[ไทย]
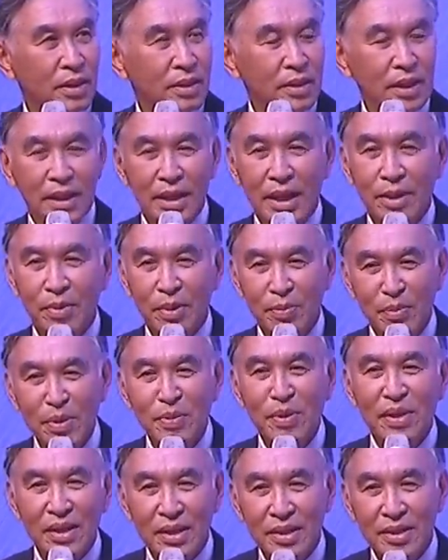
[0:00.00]
แต่ถ้ามันไม่
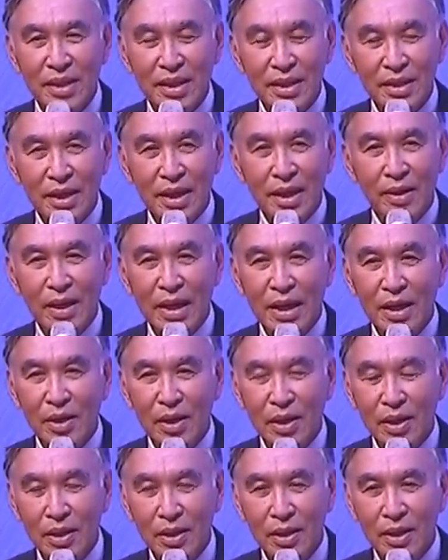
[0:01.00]
มีจริงๆถ้าหาก
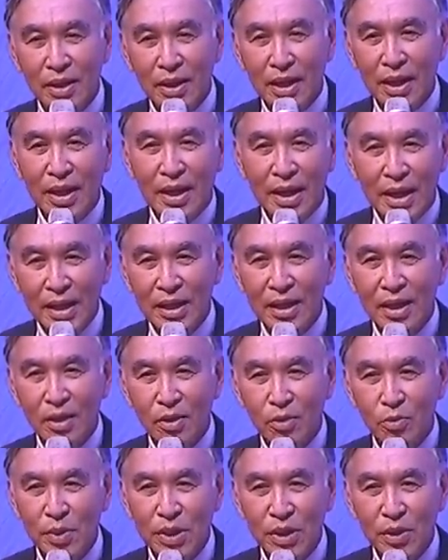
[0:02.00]
แรงงานที่
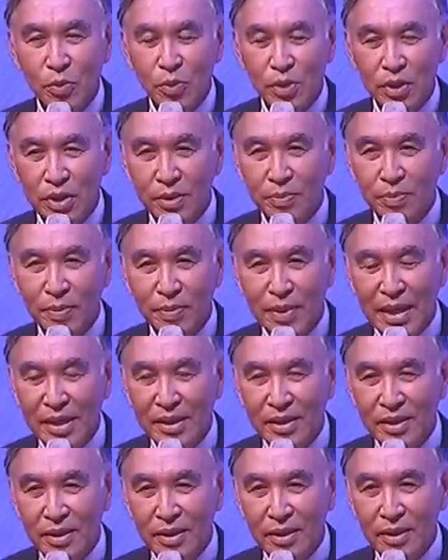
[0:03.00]
เรามีอยู่ประมาณ
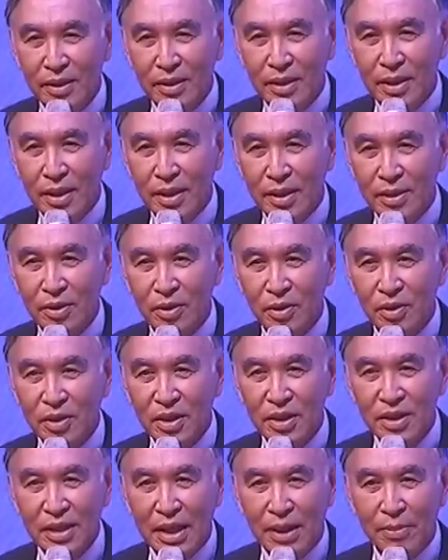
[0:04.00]

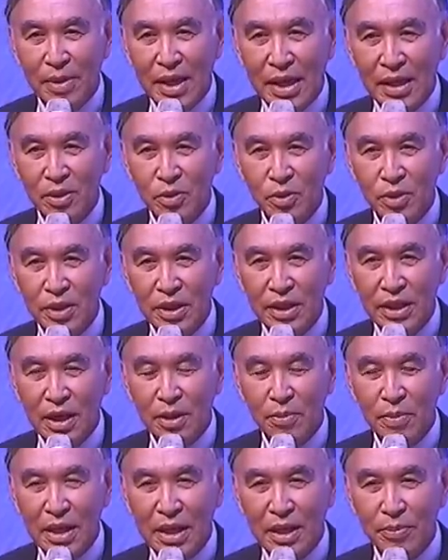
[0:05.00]
2-3 ล้านคนที่
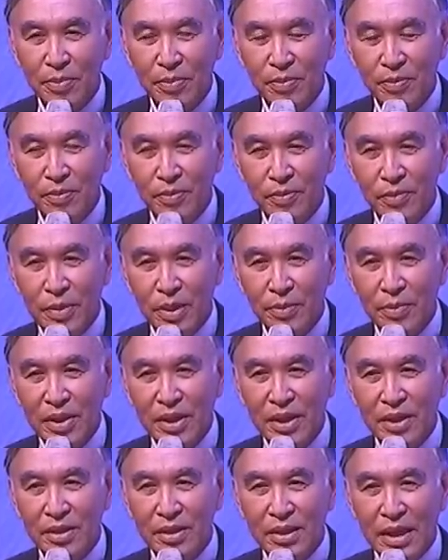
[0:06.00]
เข้ามาในประ
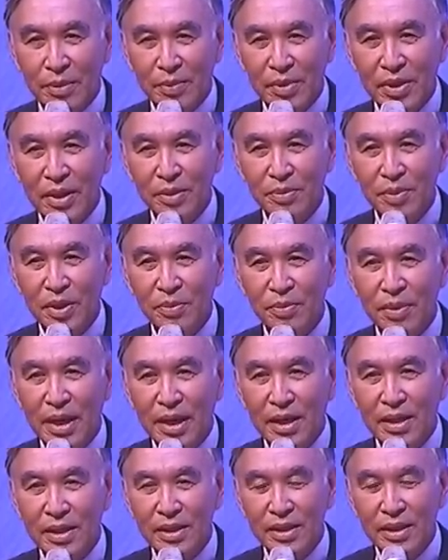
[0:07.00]
เทศจากประเทศเพื่อนบ้า
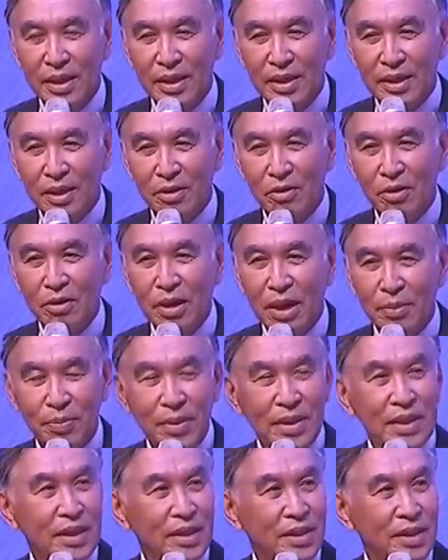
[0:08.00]
นเนี่ยถ้าเขากลับไป
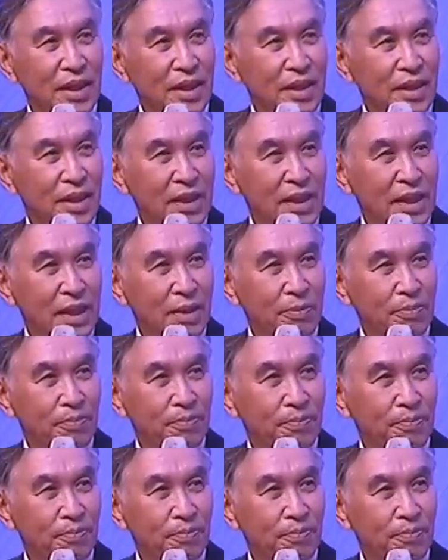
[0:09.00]
จริงๆเนี่ยนะครับ